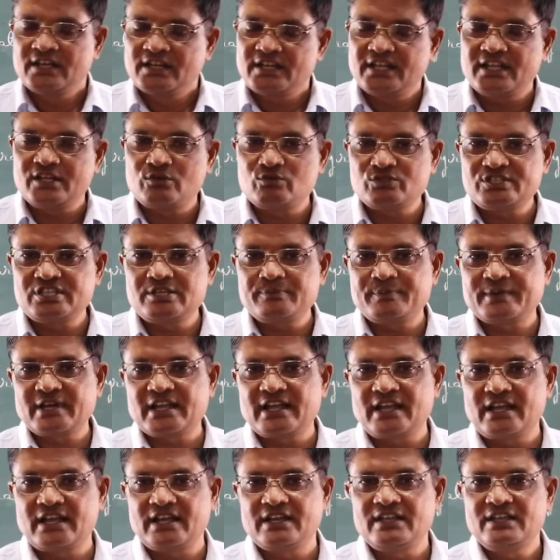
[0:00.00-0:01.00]
ठीक उसी
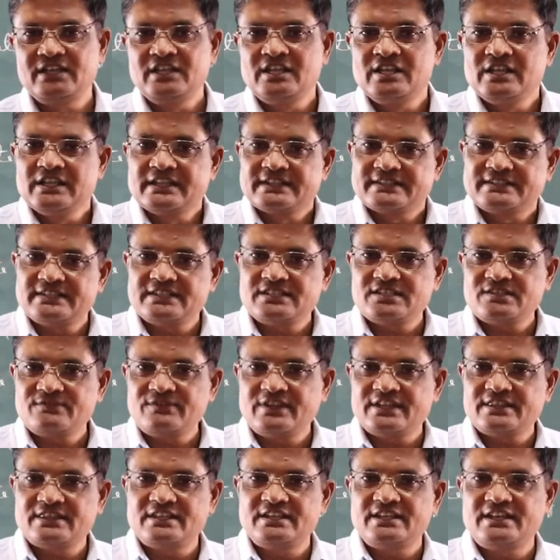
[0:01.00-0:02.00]
प्रकार जिस
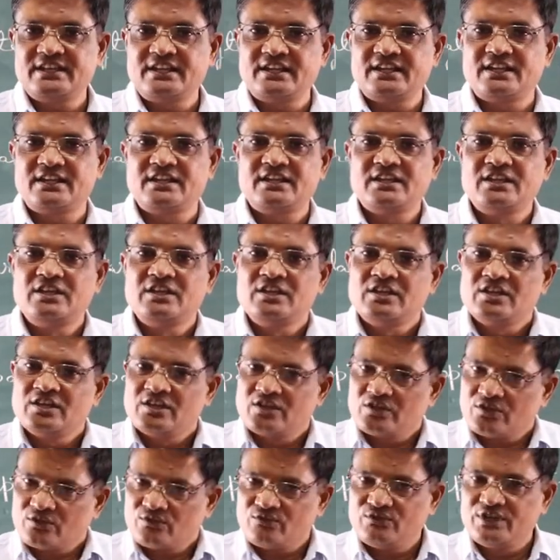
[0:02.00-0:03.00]
व्यक्ति ने
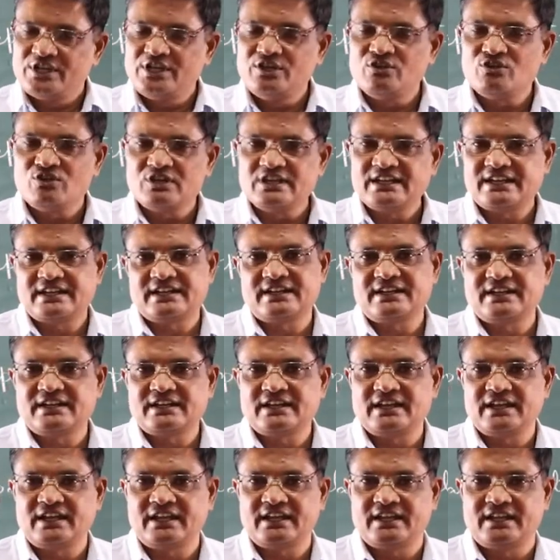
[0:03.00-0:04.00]
विनियोग कर
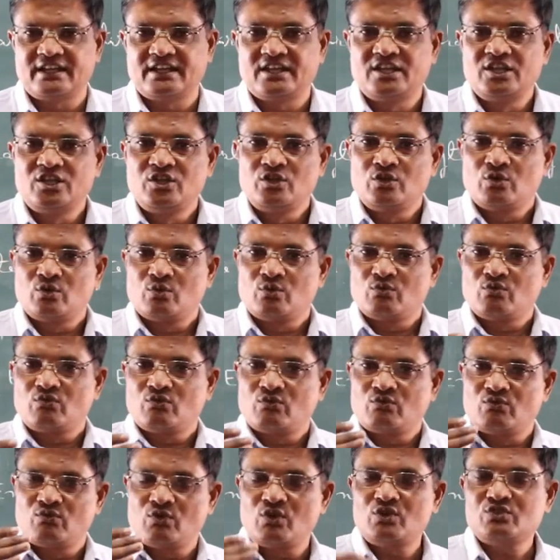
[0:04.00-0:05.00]
रखा है
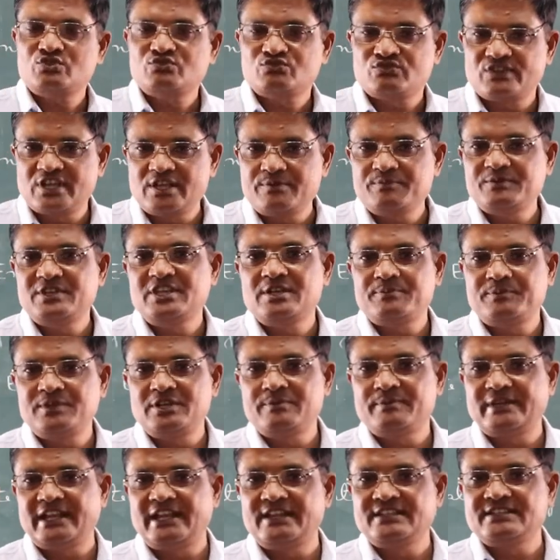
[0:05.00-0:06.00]
वो स्वयं की
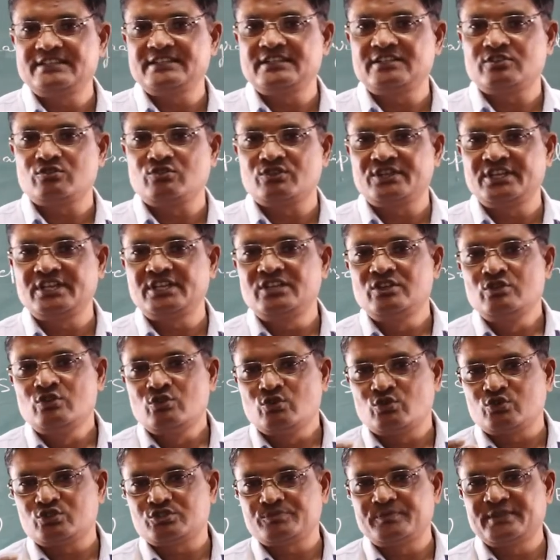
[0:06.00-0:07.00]
अपनी बैलेंस शीट होगी
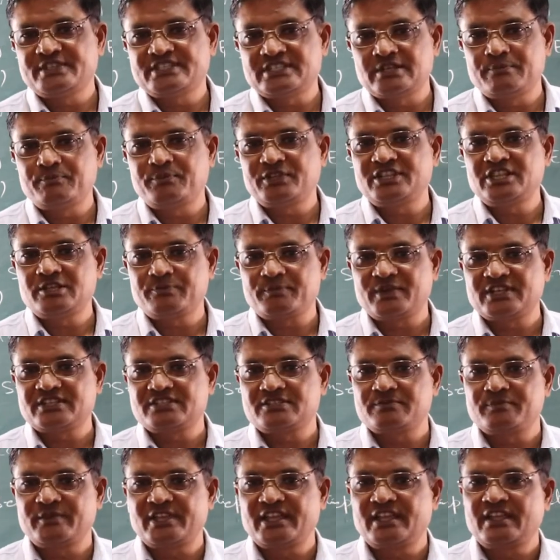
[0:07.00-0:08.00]
उसमें संपत्ति
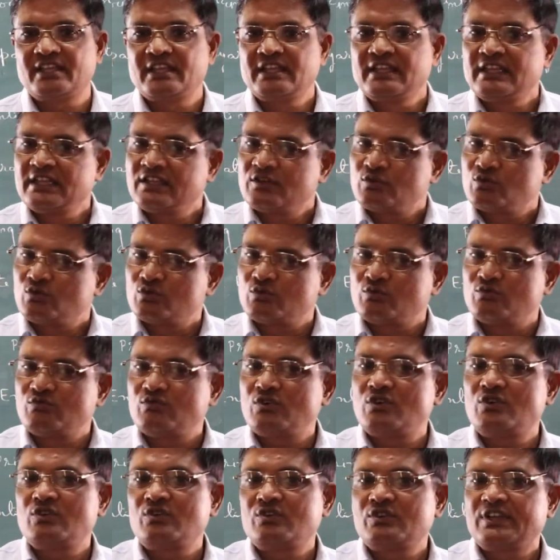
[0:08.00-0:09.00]
पक्ष में
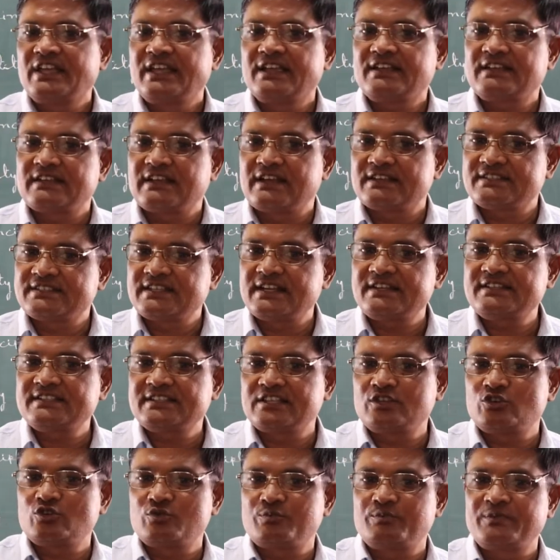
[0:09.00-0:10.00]
वो एक असेट्स
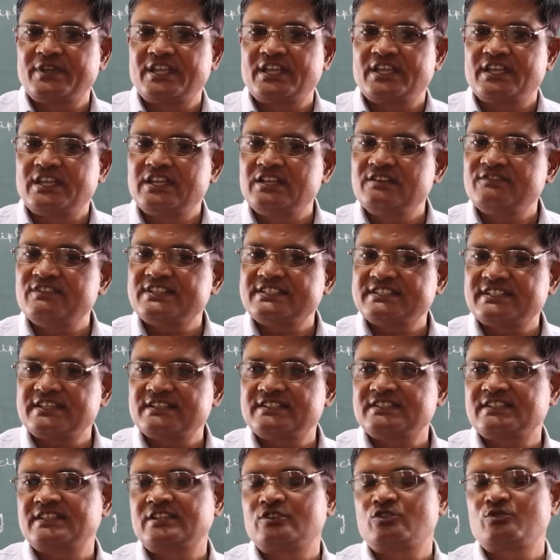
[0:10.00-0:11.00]
के रूप में
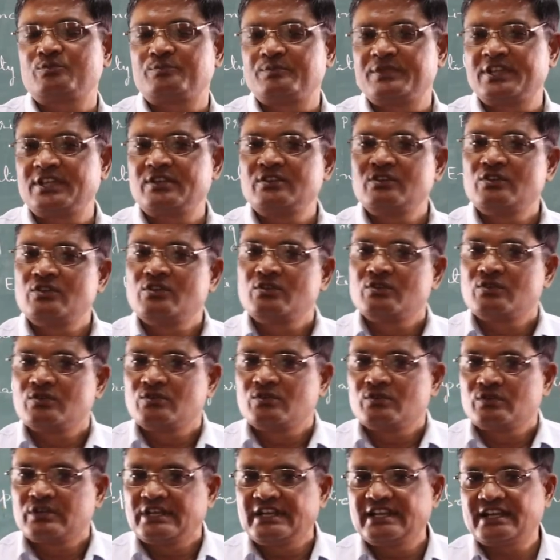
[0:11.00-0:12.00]
इन्वेस्टर्स के रूप में
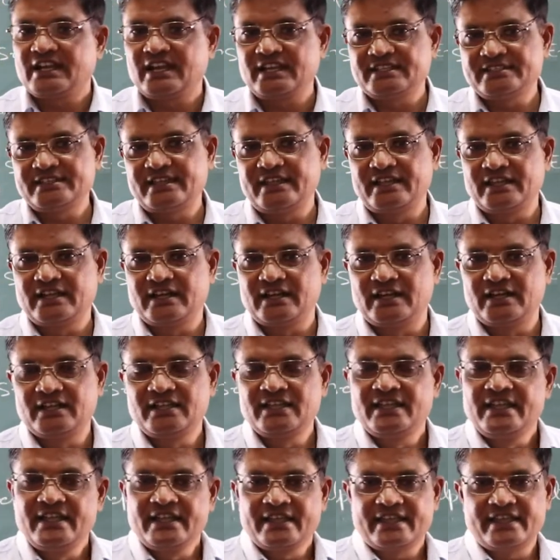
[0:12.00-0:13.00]
लिखा जाएगा
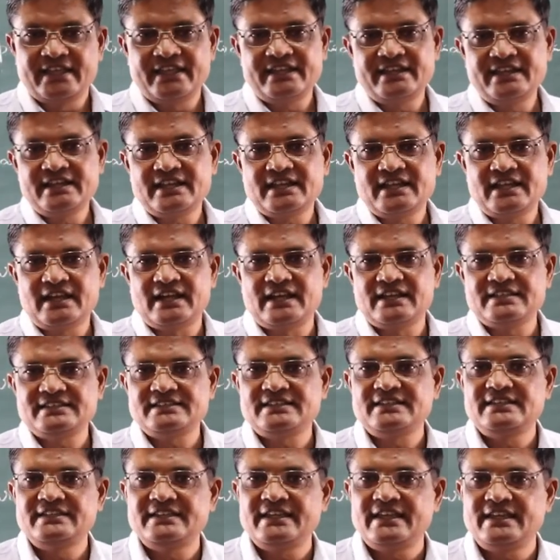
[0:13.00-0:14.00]
कहने का
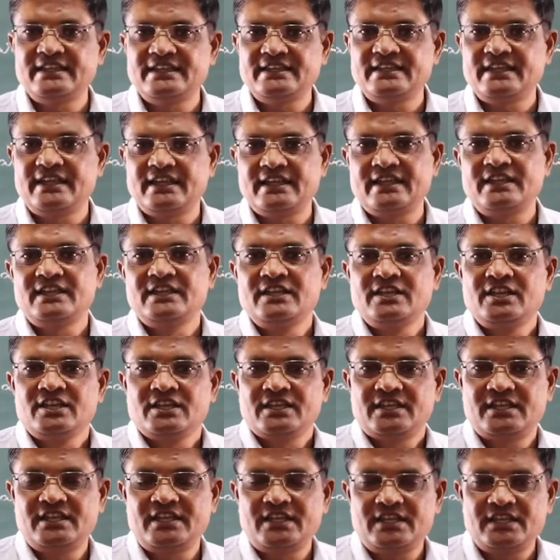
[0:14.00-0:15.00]
आशय यही है
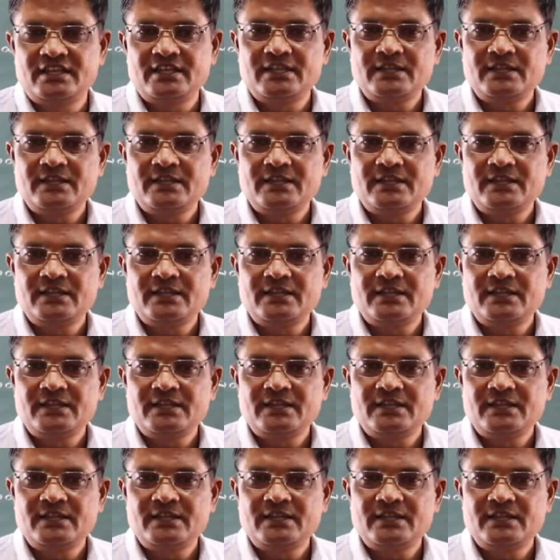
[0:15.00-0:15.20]
कि